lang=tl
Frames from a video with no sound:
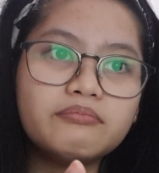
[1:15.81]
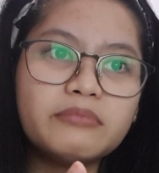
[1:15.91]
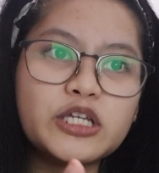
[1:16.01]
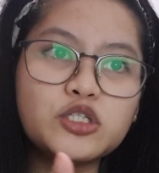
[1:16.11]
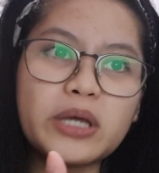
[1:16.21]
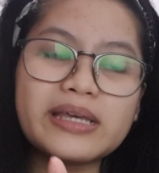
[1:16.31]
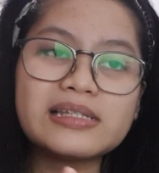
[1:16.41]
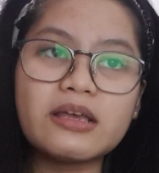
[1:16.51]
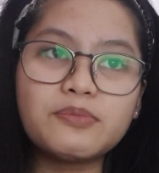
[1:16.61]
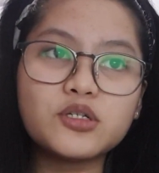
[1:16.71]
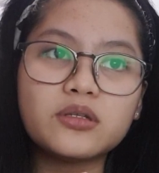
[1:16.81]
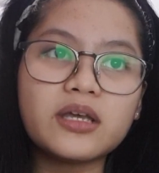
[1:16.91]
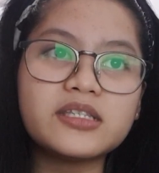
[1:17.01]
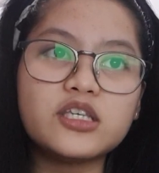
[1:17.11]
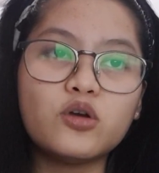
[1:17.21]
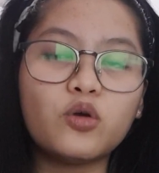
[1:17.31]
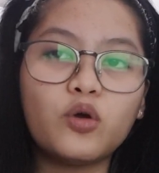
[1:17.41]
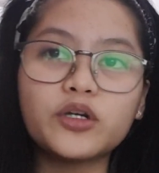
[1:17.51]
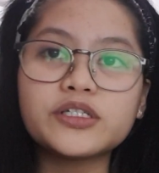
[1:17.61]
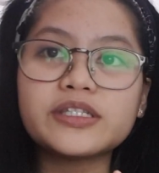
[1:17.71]
medyo exception kasi yung
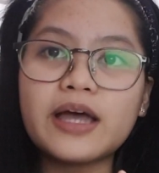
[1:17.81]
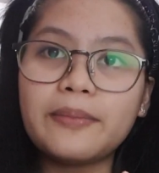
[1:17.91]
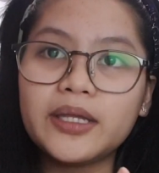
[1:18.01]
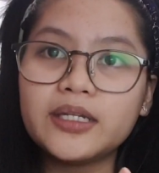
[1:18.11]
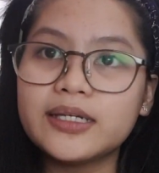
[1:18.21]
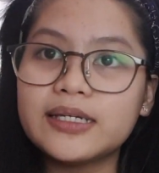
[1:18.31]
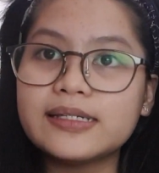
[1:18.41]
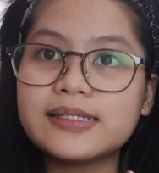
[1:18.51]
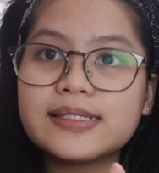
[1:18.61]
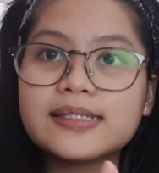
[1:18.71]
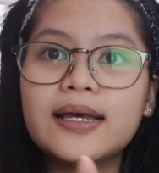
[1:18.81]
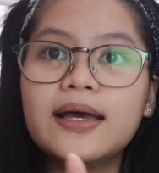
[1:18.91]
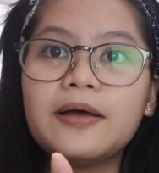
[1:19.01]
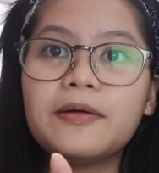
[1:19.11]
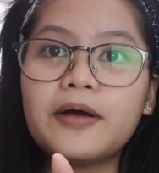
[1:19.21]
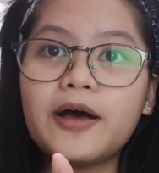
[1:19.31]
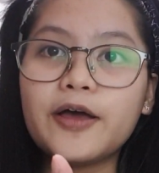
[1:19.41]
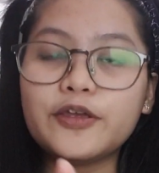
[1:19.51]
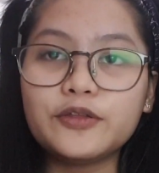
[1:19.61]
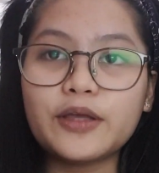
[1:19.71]
course namin is,
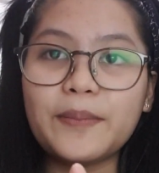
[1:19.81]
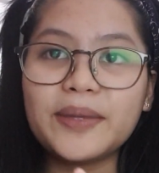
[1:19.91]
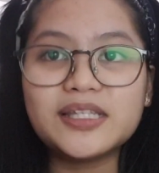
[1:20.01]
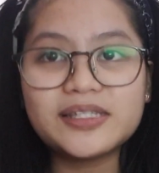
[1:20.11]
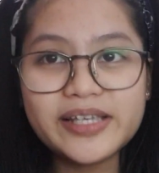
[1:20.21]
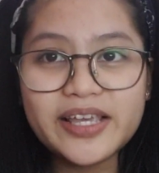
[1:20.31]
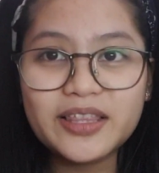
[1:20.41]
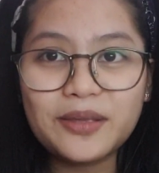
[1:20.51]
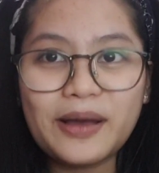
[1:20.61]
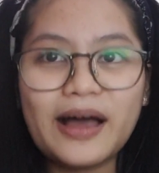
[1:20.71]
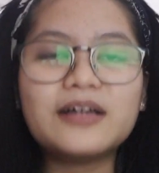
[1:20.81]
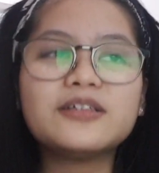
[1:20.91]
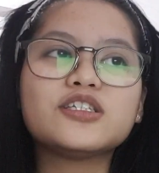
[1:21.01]
uh, yun nga, medicine, ba diba?